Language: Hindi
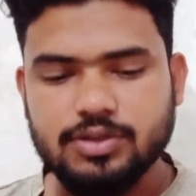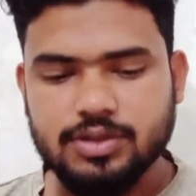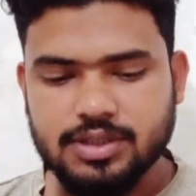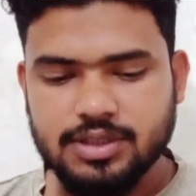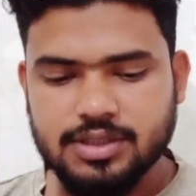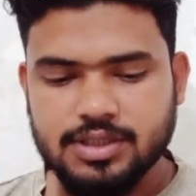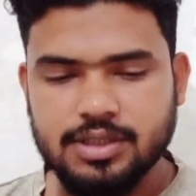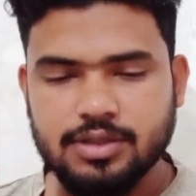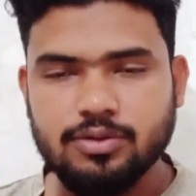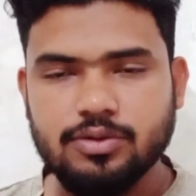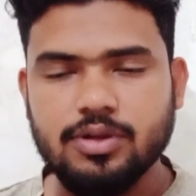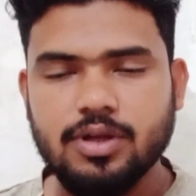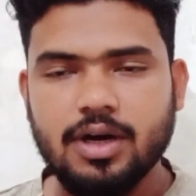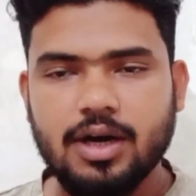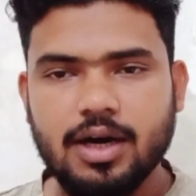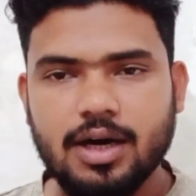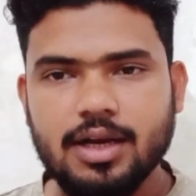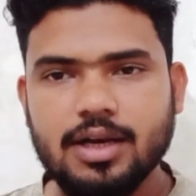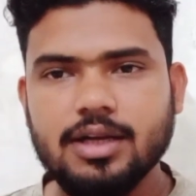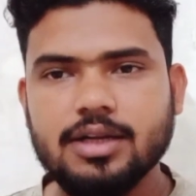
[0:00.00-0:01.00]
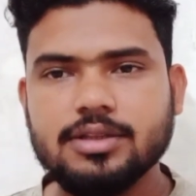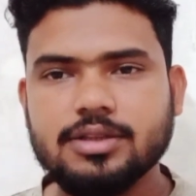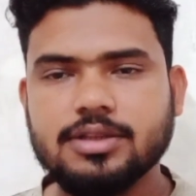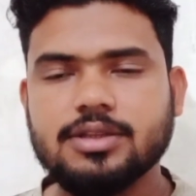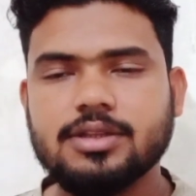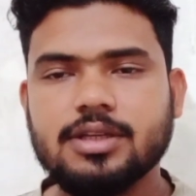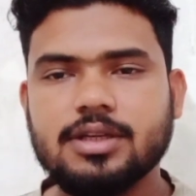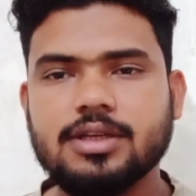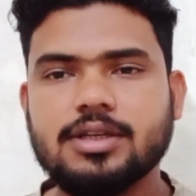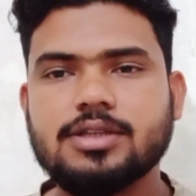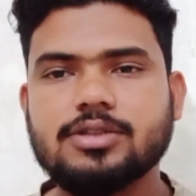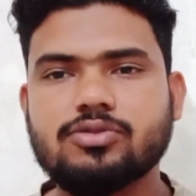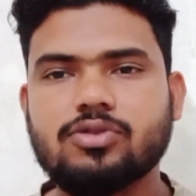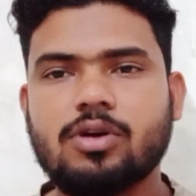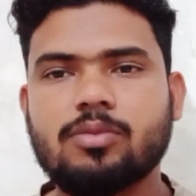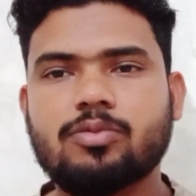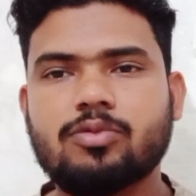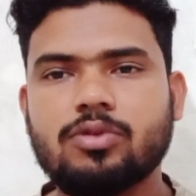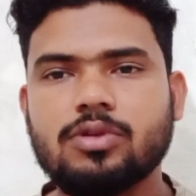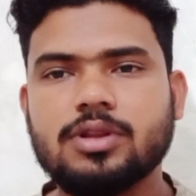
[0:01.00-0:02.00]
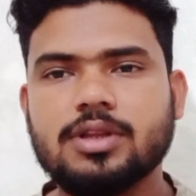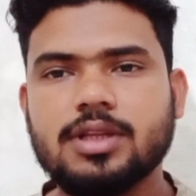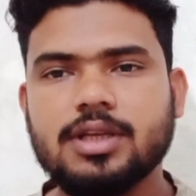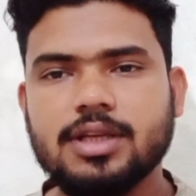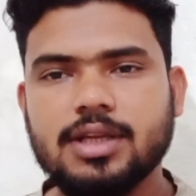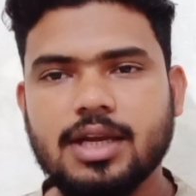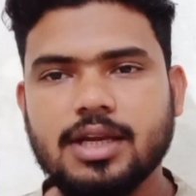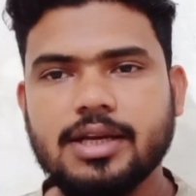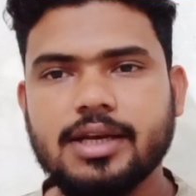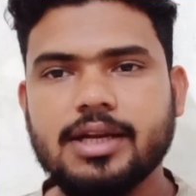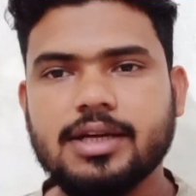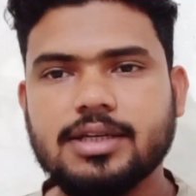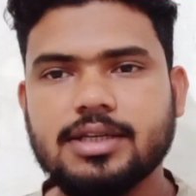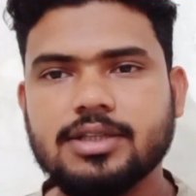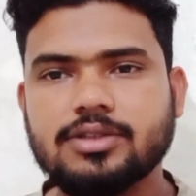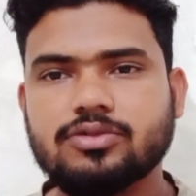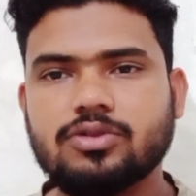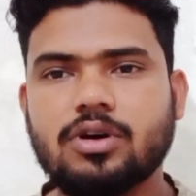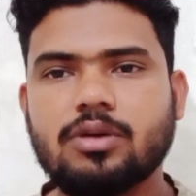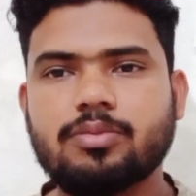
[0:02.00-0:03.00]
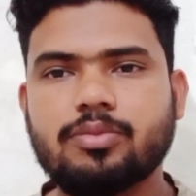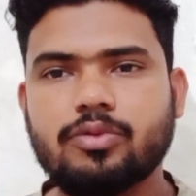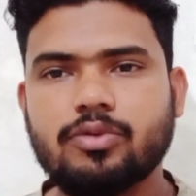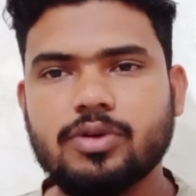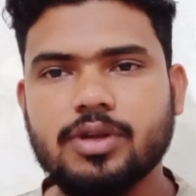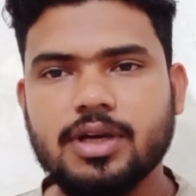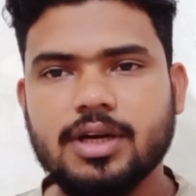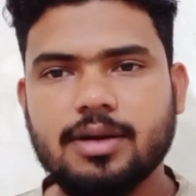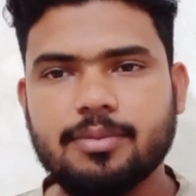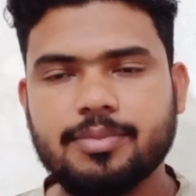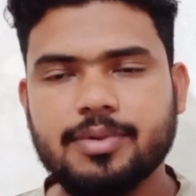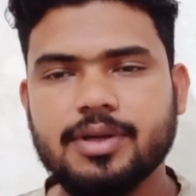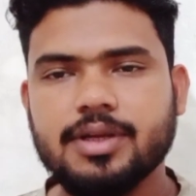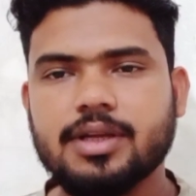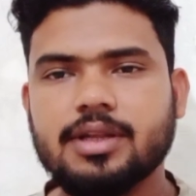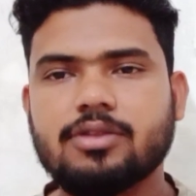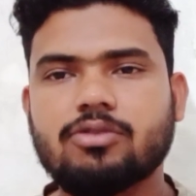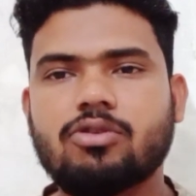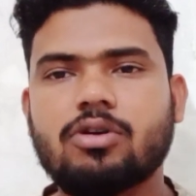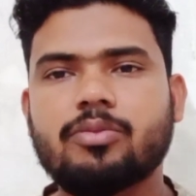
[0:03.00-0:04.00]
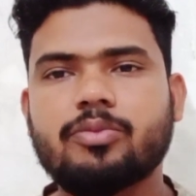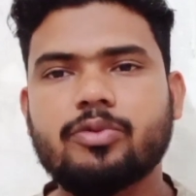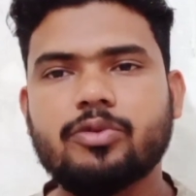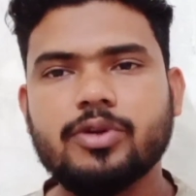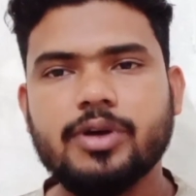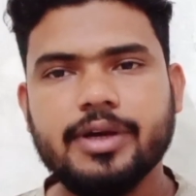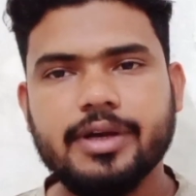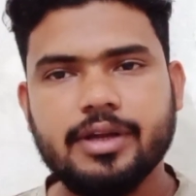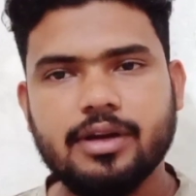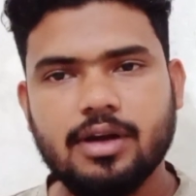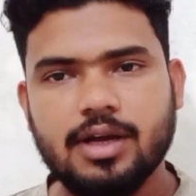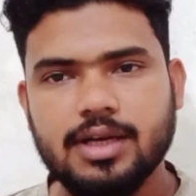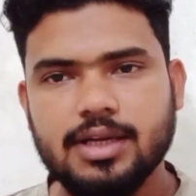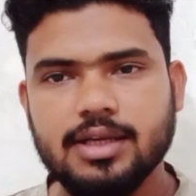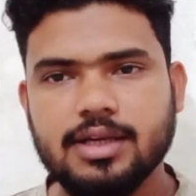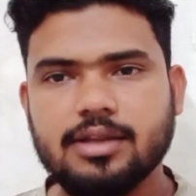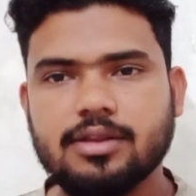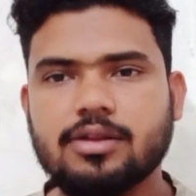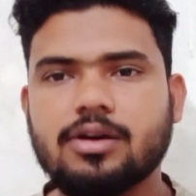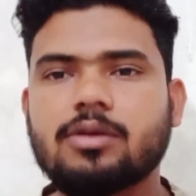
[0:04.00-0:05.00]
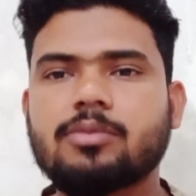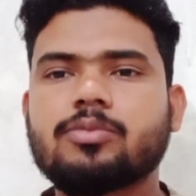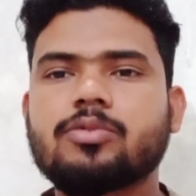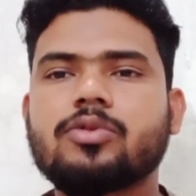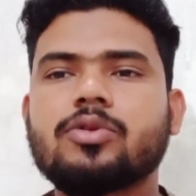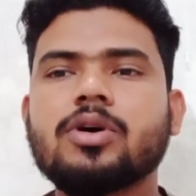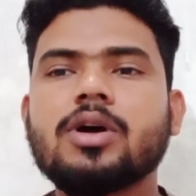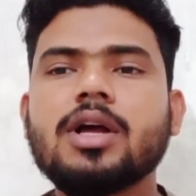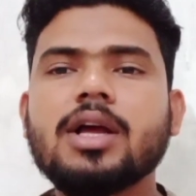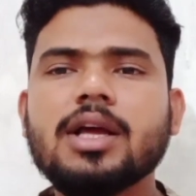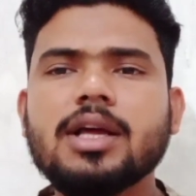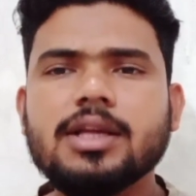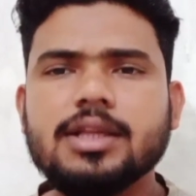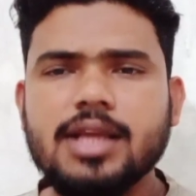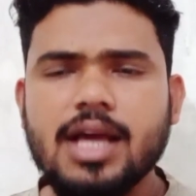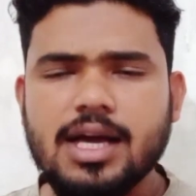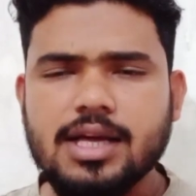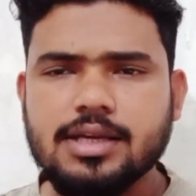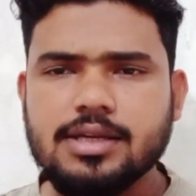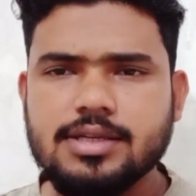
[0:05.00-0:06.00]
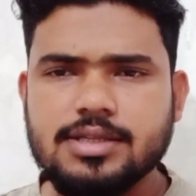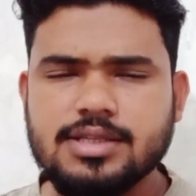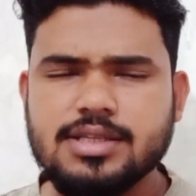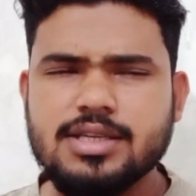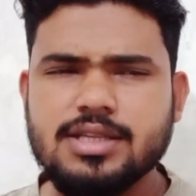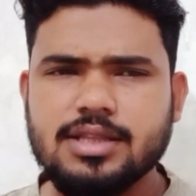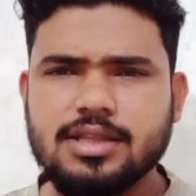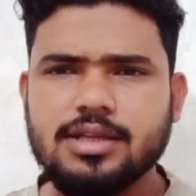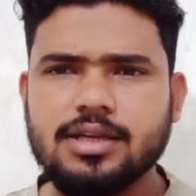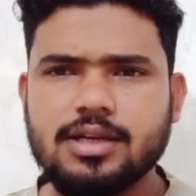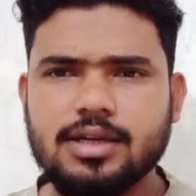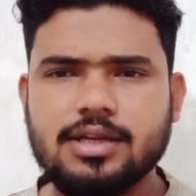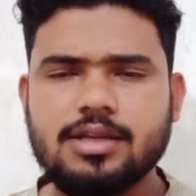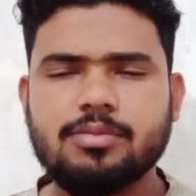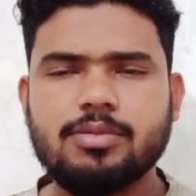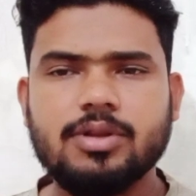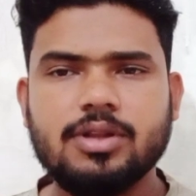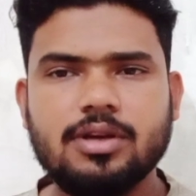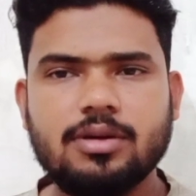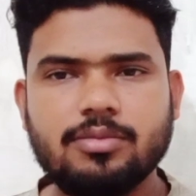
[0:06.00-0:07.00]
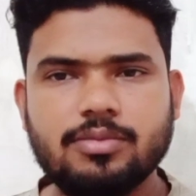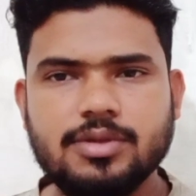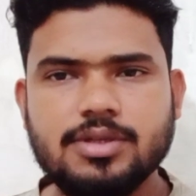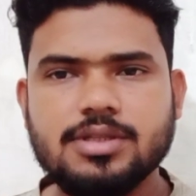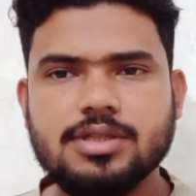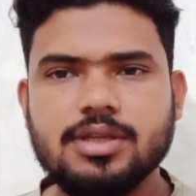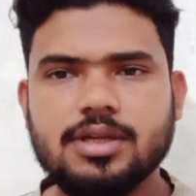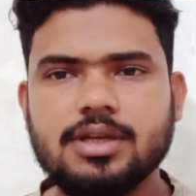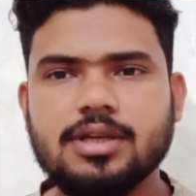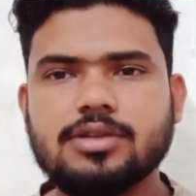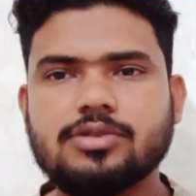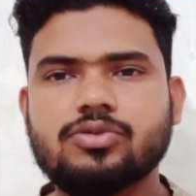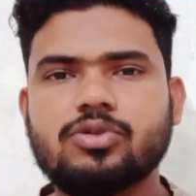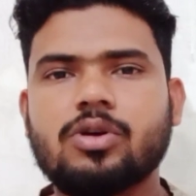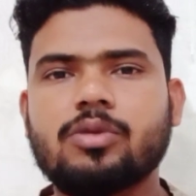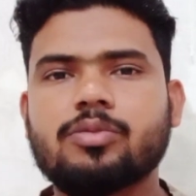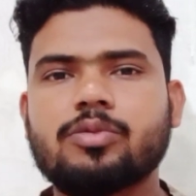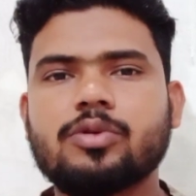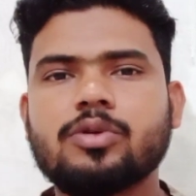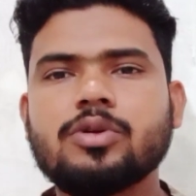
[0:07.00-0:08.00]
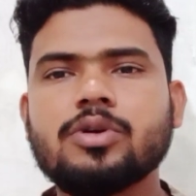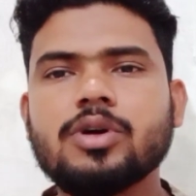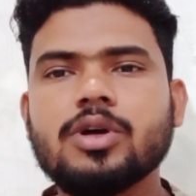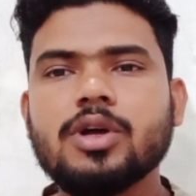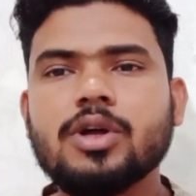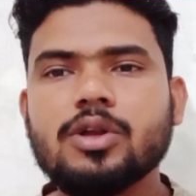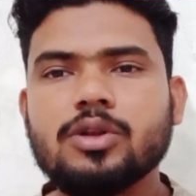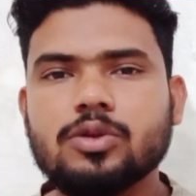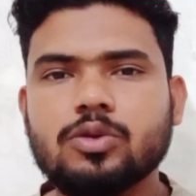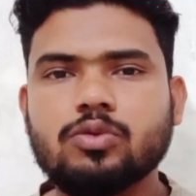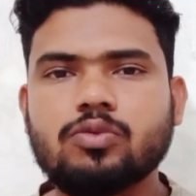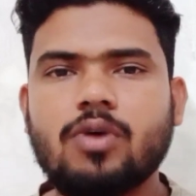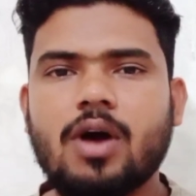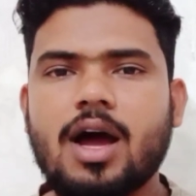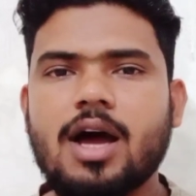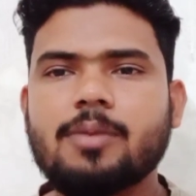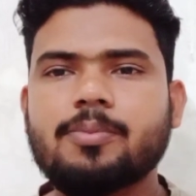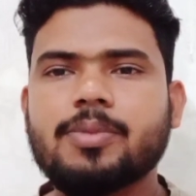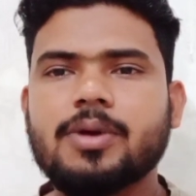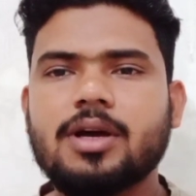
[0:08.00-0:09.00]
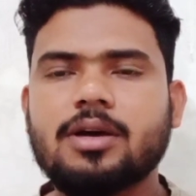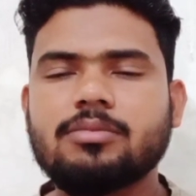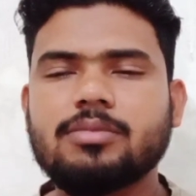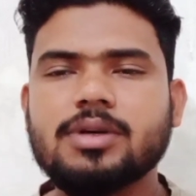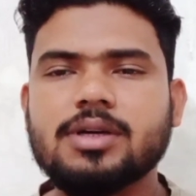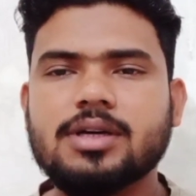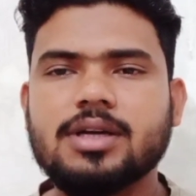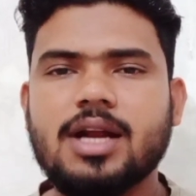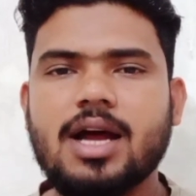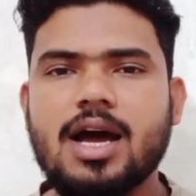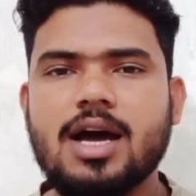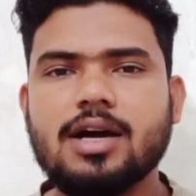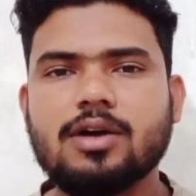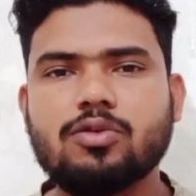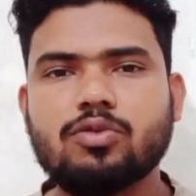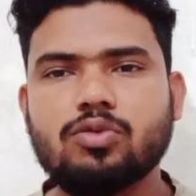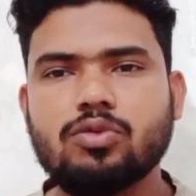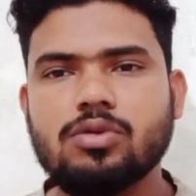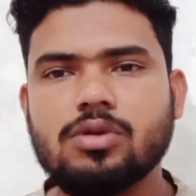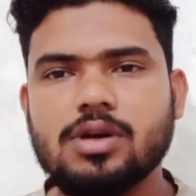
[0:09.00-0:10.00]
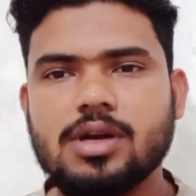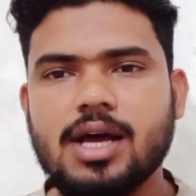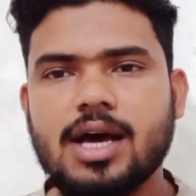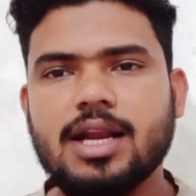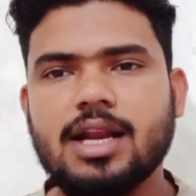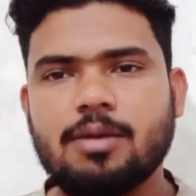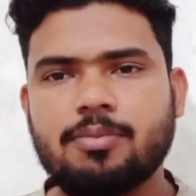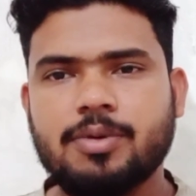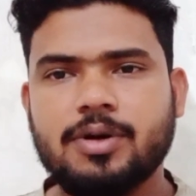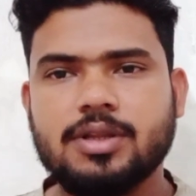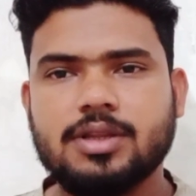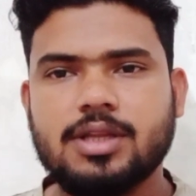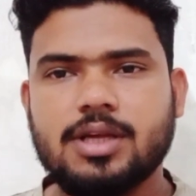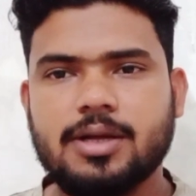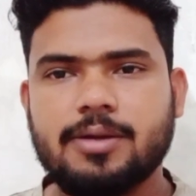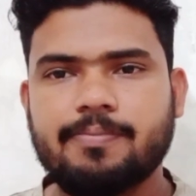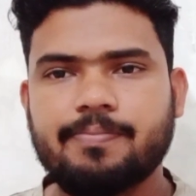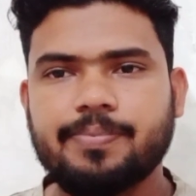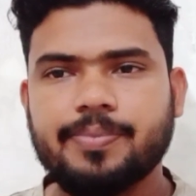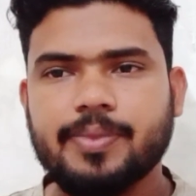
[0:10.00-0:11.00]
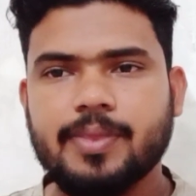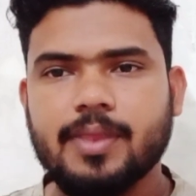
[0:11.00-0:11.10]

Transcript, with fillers: किसी अलग तरह की शॉप खोलते हैं या इलेक्ट्रिक शॉप हो या कपड़े की शॉप हो या किराने की शॉप हो या किसी तरह की मतलब इस तरह की शॉप हो तो वहाँ पे हमें ग्राहक को लाना पड़ता है